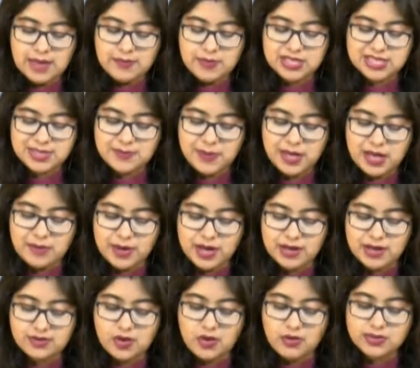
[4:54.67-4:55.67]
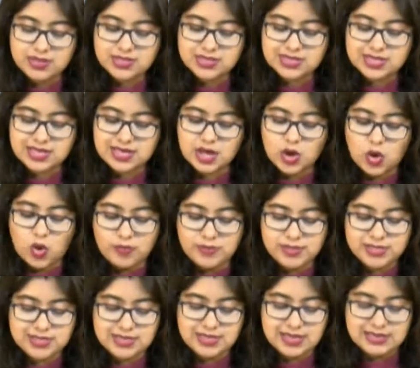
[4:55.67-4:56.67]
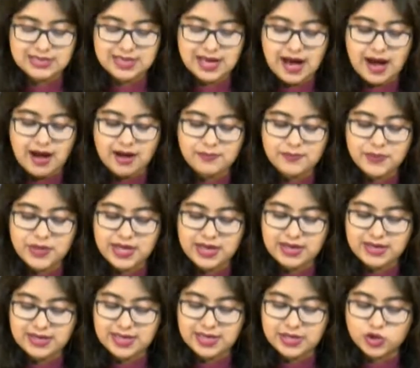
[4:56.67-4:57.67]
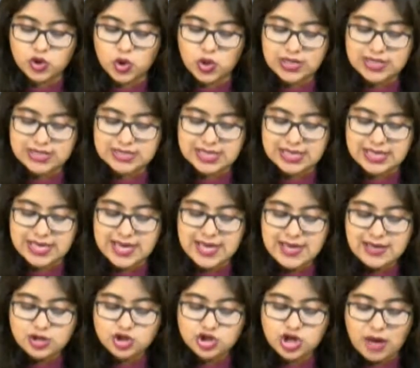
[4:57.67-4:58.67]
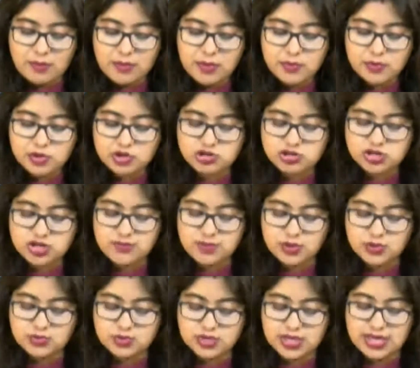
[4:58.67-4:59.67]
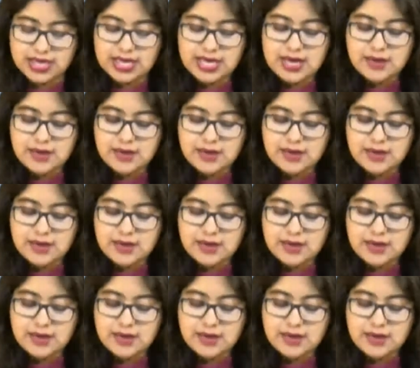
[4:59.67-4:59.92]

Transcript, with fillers: বিজেপি এবার কংগ্রেস থেকে ওবিসি নেতা আরপিএনকে দলে টেনে স্বামী প্রসাদের বিরুদ্ধে